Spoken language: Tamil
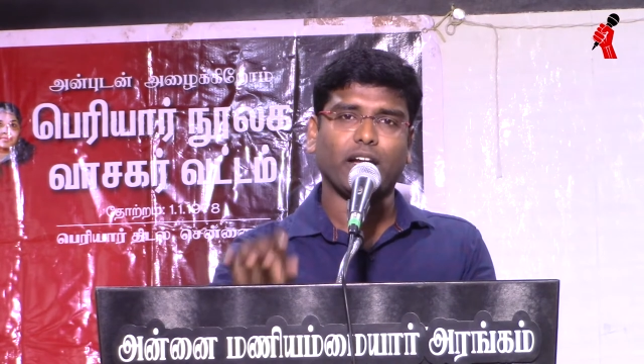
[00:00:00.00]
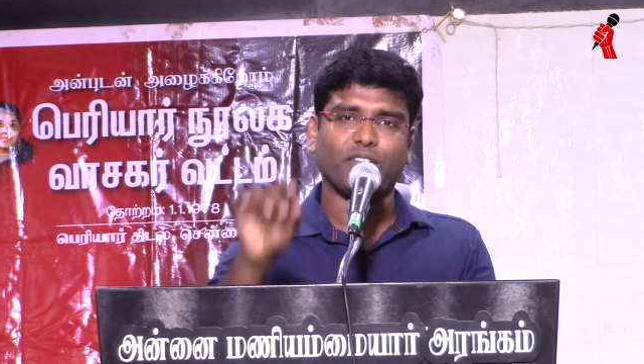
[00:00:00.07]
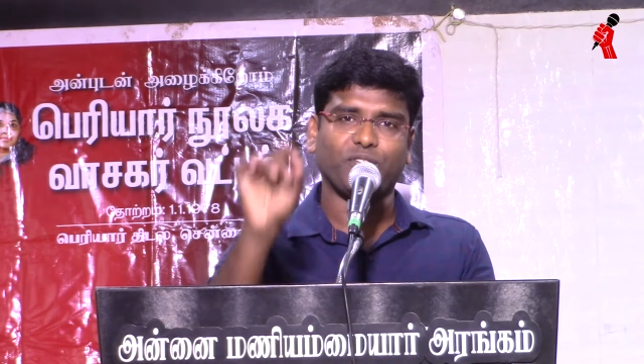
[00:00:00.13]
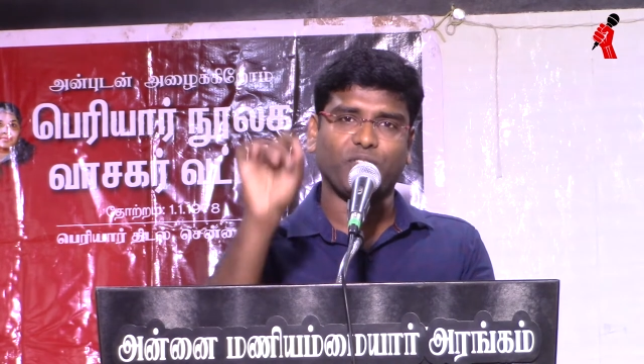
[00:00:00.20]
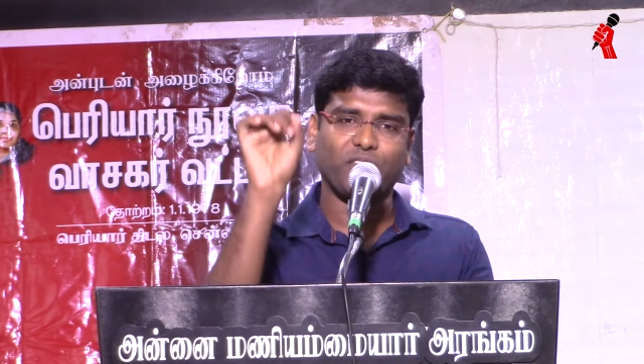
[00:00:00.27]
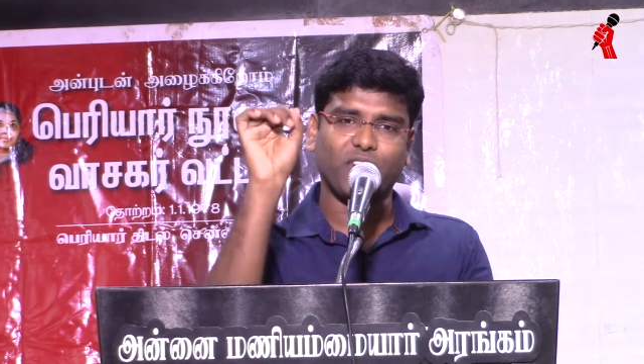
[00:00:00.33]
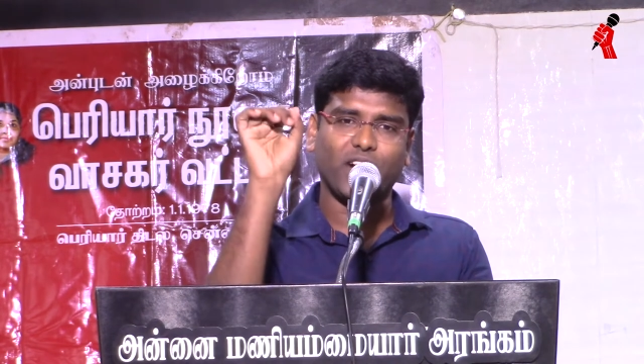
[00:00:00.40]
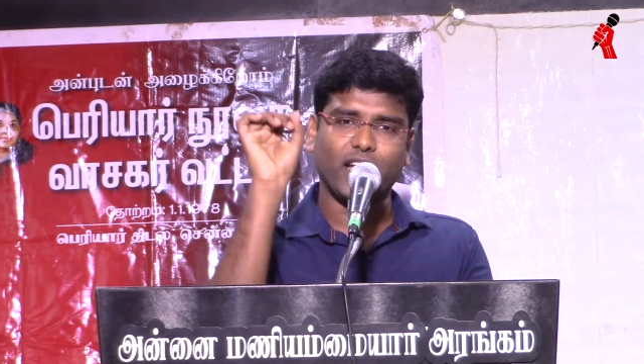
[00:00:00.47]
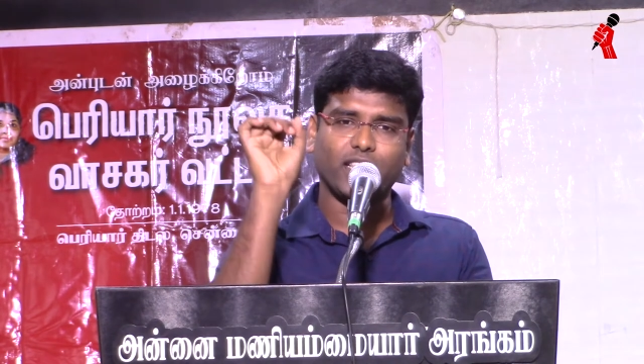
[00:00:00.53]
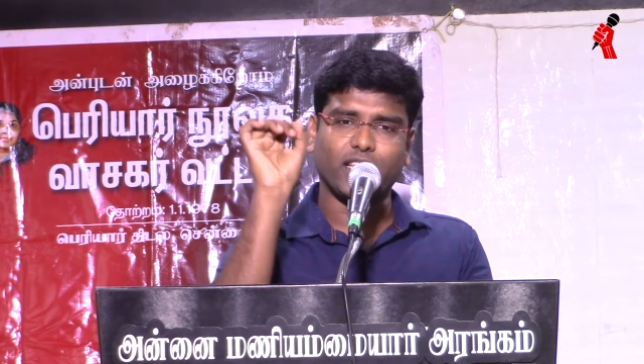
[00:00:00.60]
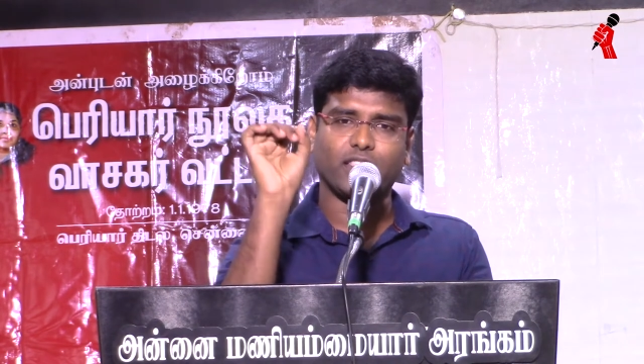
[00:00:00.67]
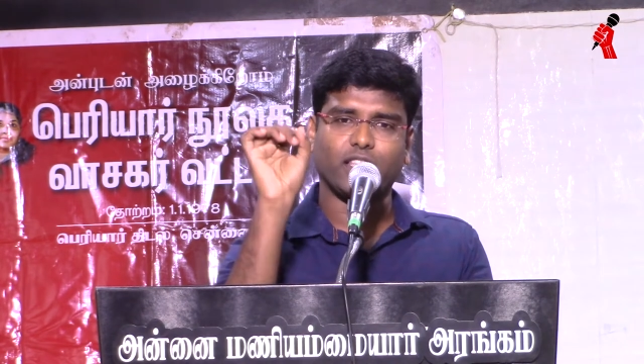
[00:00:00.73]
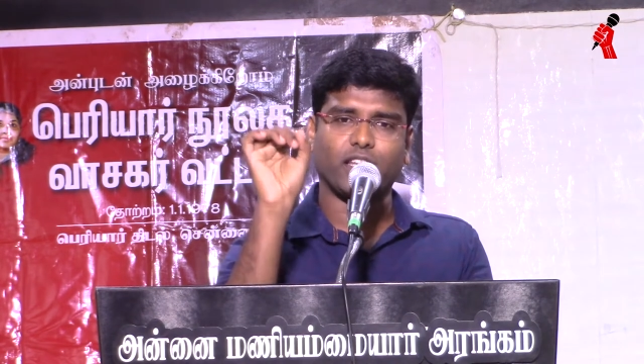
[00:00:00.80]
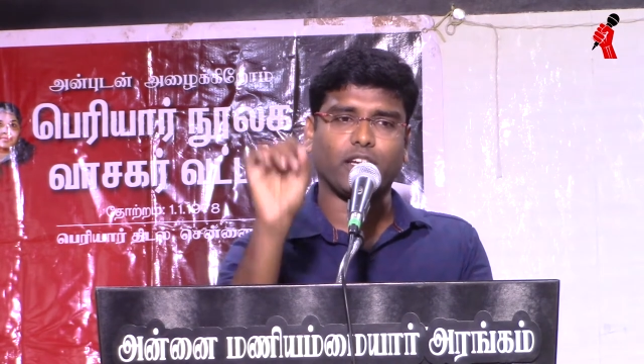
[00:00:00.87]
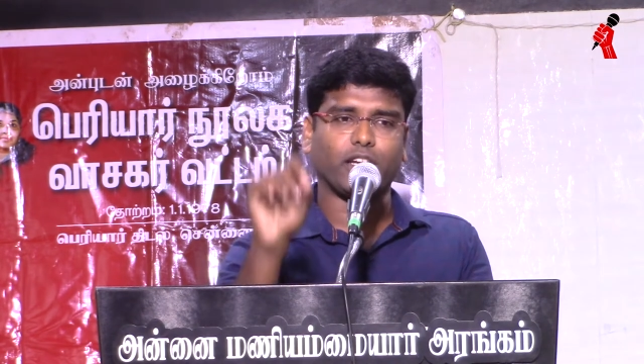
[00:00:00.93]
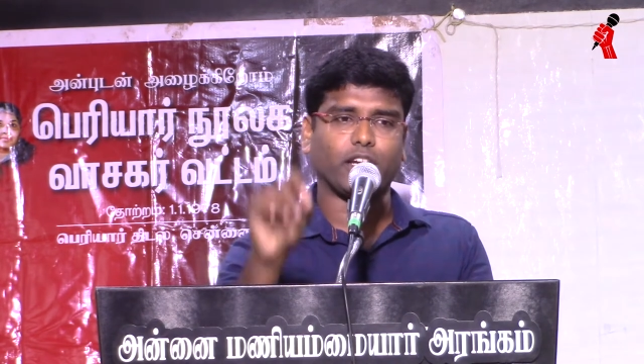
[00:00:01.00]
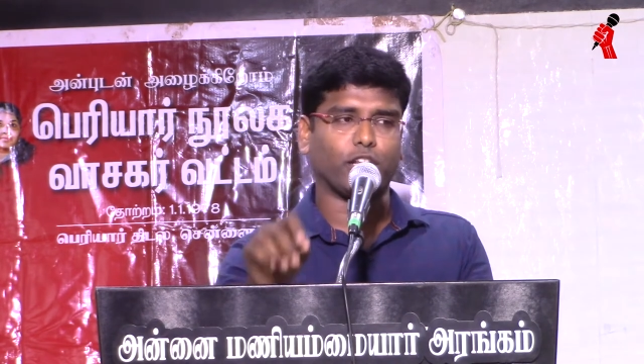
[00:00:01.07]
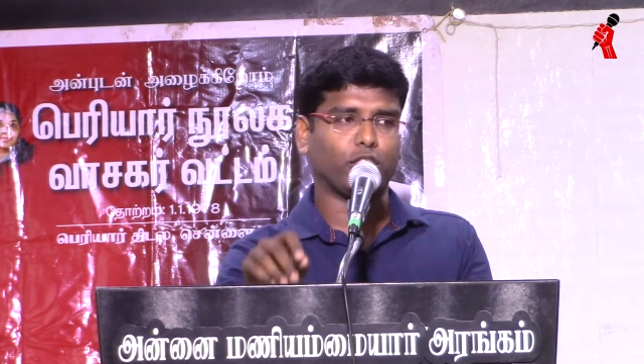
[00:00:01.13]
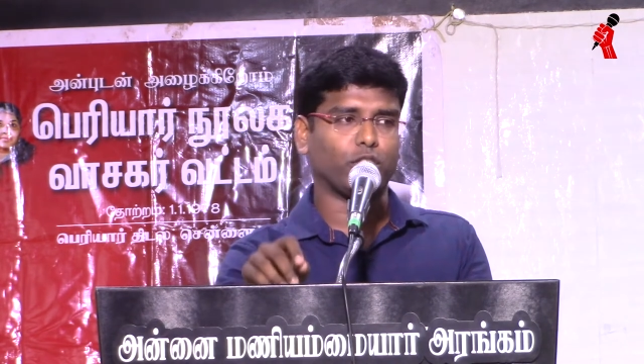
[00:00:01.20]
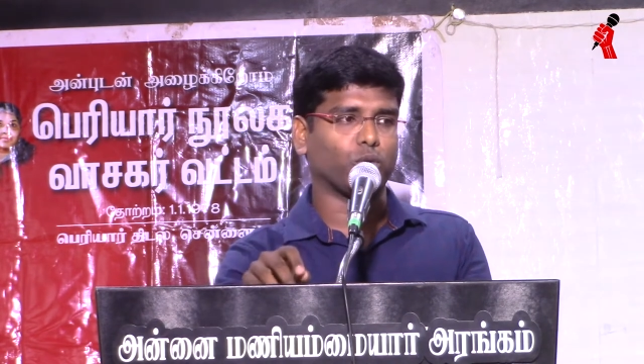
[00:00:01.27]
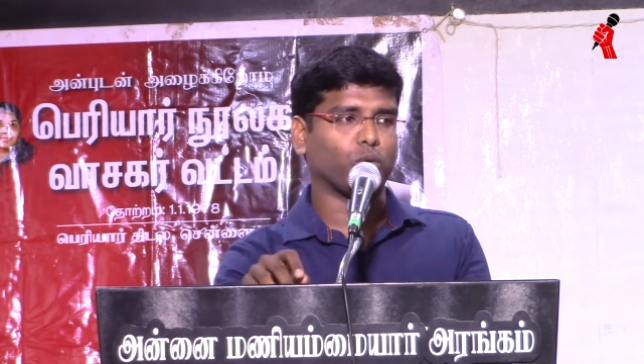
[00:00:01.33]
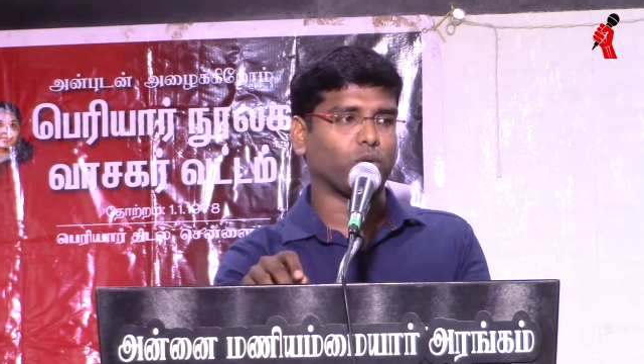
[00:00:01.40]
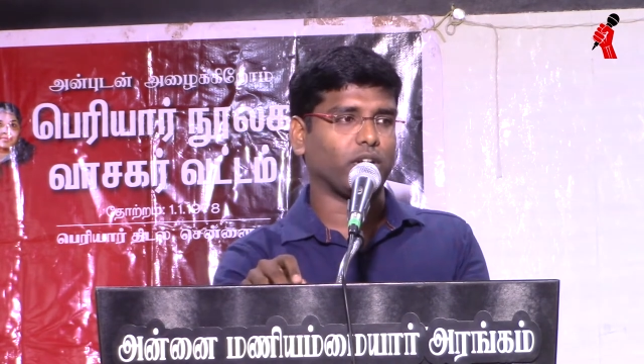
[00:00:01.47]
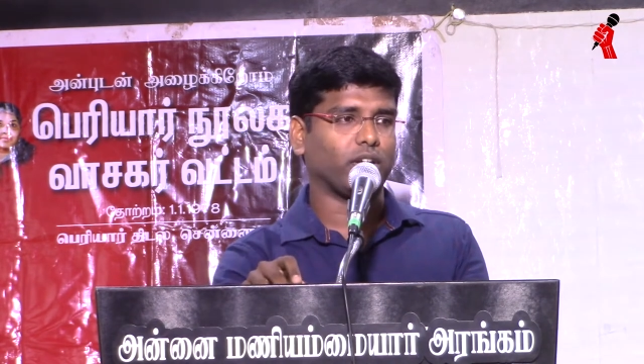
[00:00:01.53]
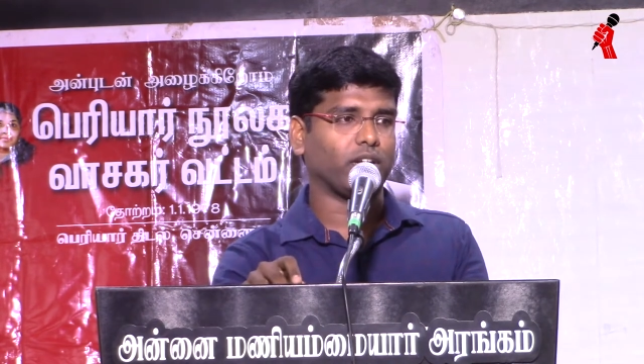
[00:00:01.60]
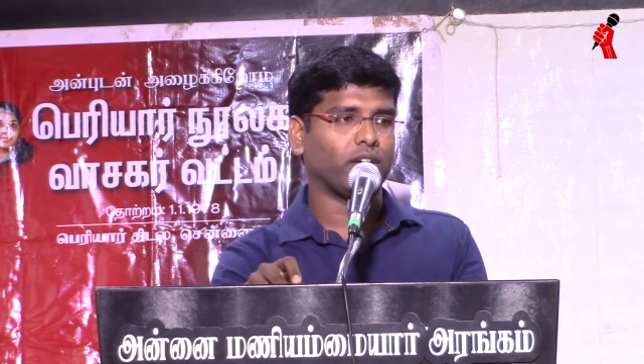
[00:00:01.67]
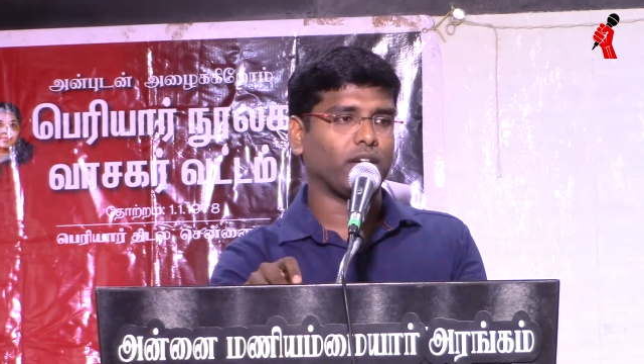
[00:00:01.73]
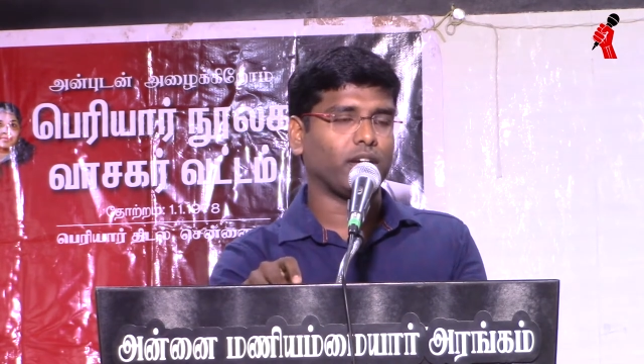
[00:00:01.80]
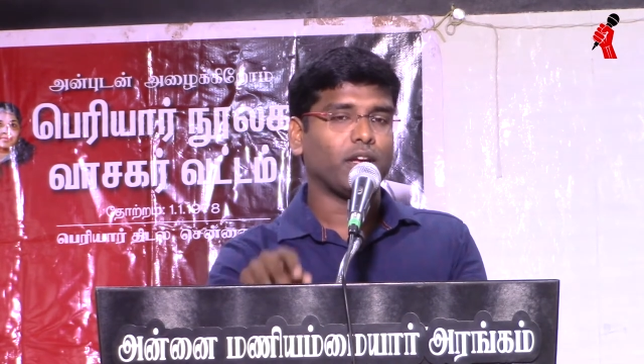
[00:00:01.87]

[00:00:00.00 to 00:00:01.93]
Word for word: விவாதத்திற்கு எடுத்துக்கொண்டு